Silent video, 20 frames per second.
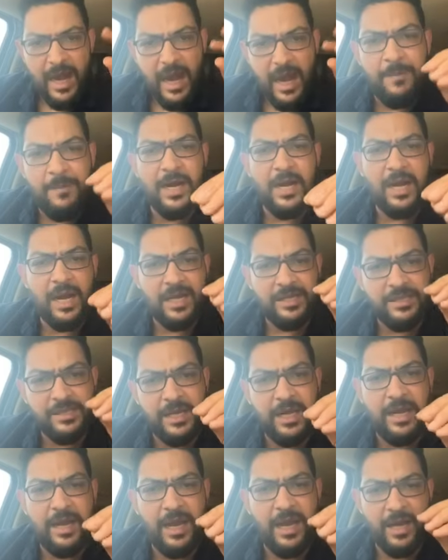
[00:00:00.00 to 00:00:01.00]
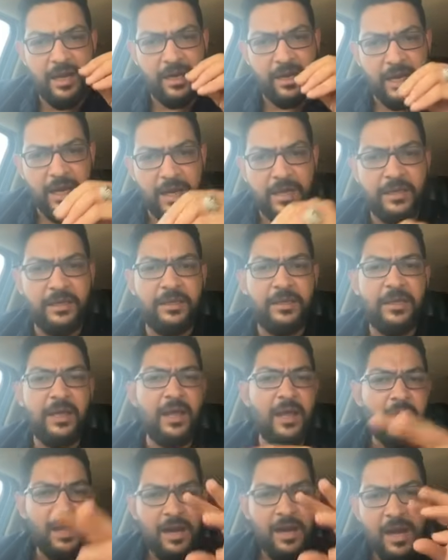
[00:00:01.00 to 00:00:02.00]
العمل العسكري على الارض
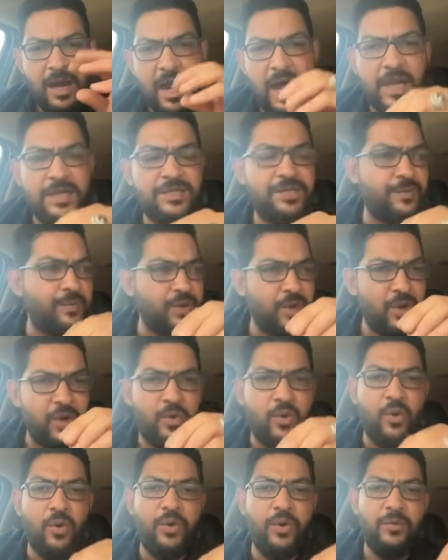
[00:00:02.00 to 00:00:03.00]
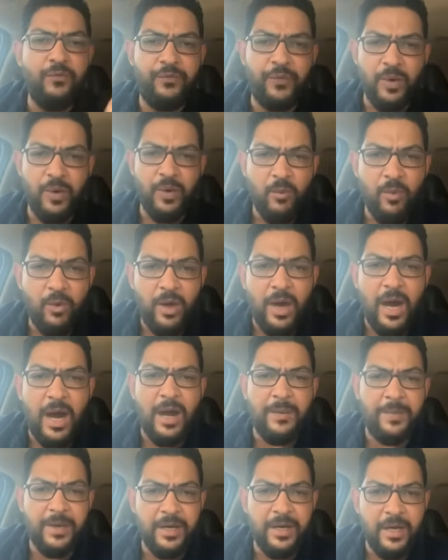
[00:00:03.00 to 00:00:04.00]
لازم يكون في
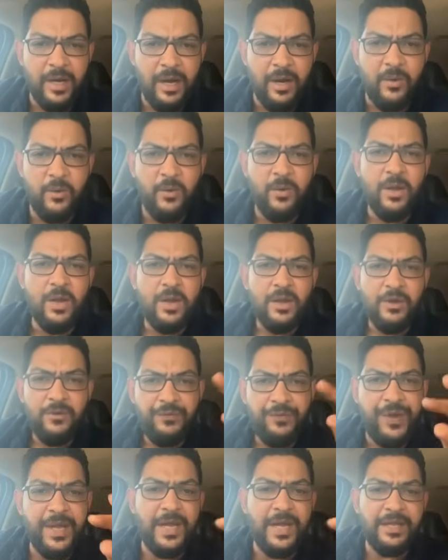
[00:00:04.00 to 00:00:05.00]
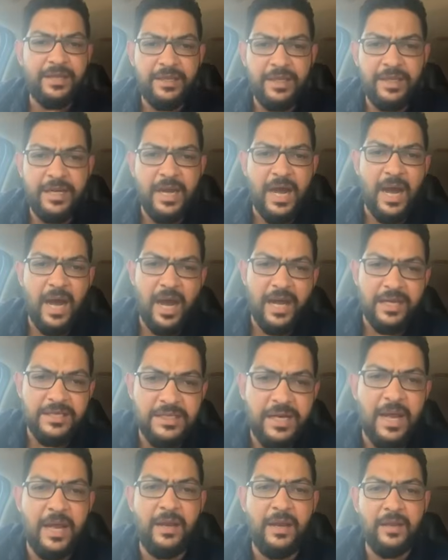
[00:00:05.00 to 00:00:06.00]
المقابل له في اتجاه
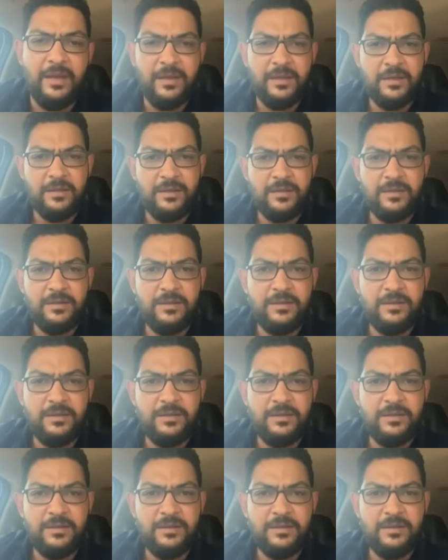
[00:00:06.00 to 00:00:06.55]
عسكري